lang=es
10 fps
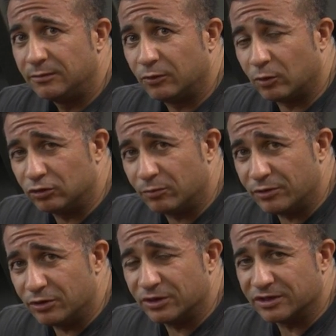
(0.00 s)
Pero ¿cuántos
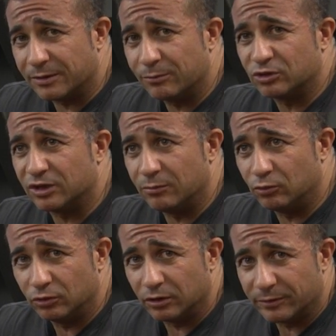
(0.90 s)
millones sabemos en el
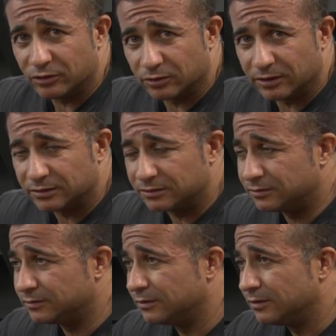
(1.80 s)
mundo de personas?
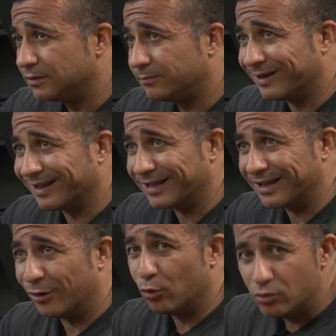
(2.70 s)
Para que
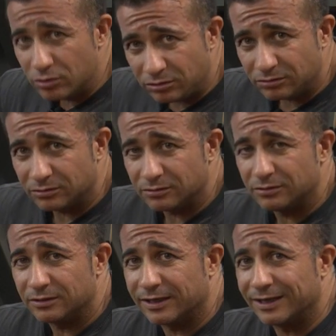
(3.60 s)
haya uno
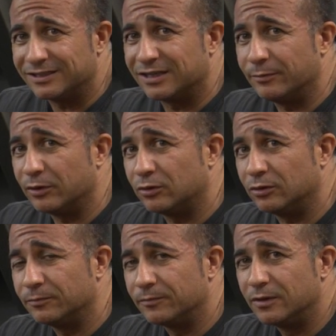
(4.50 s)
que es el
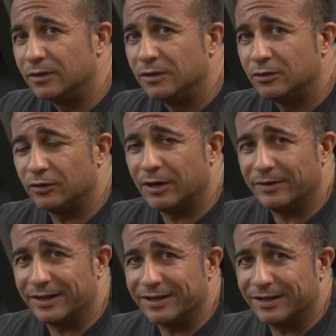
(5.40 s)
mejor. Entonces la
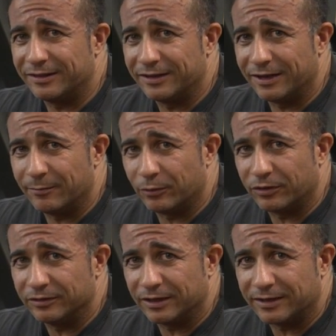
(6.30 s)
verdad quiere decir que el
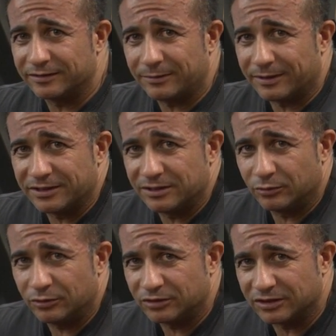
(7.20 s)
porcentaje está
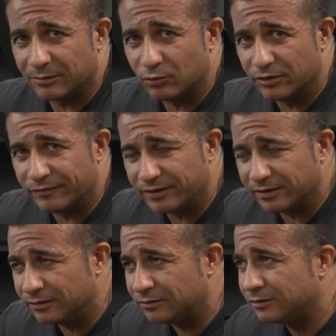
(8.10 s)
bajísimo, ¿no? O sea, está muy
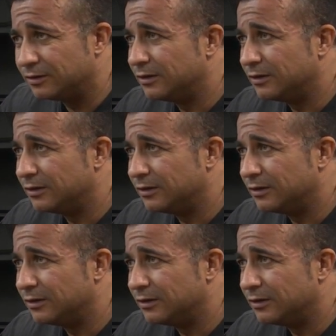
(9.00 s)
difícil, ¿no?